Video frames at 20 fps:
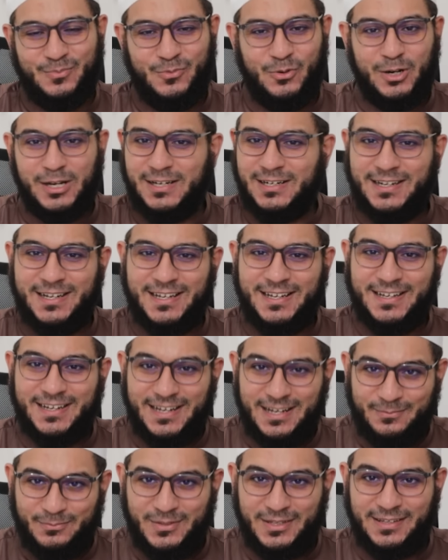Bukankah
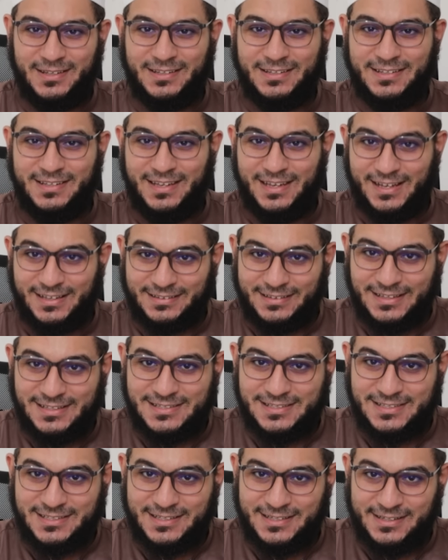kami di
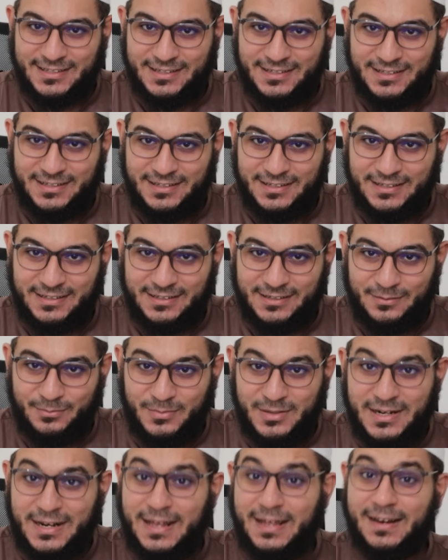atas
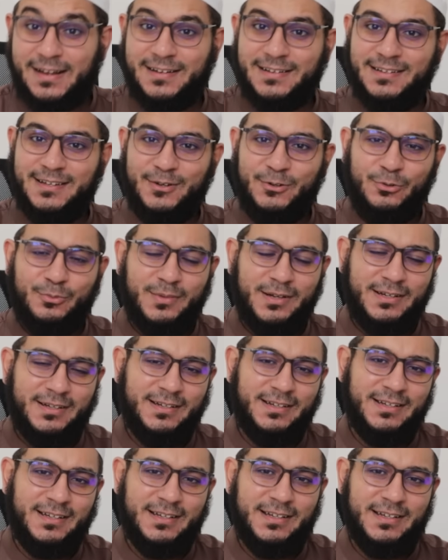kebenaran ya Umar